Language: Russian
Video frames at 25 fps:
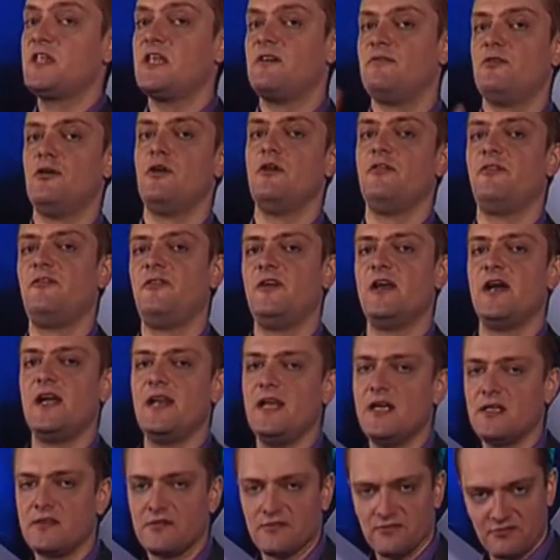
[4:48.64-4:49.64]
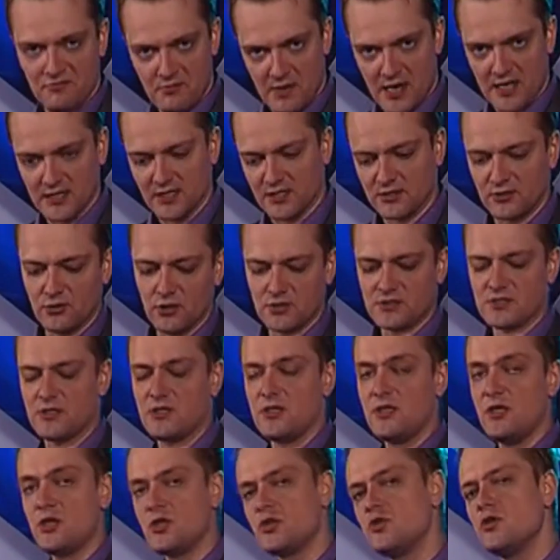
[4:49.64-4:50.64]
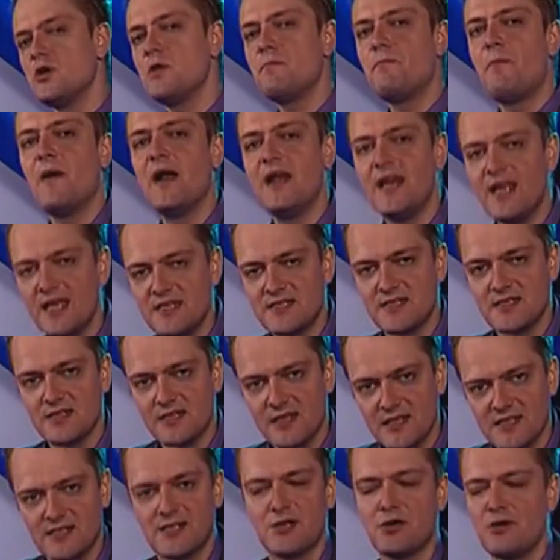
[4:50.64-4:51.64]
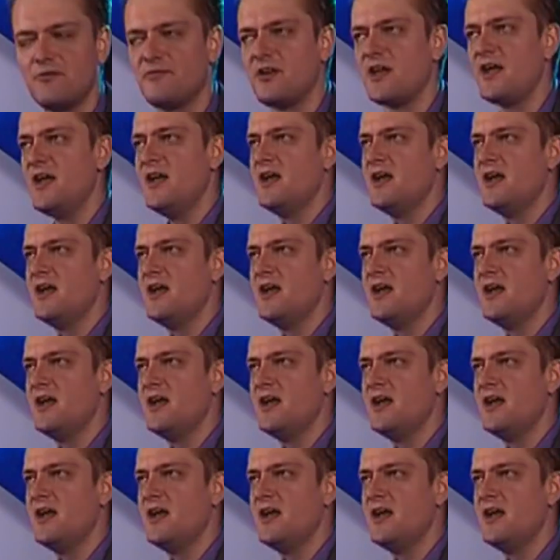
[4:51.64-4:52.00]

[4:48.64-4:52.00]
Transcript: того, фиолет в малых дозах еще и полезен для здоровья.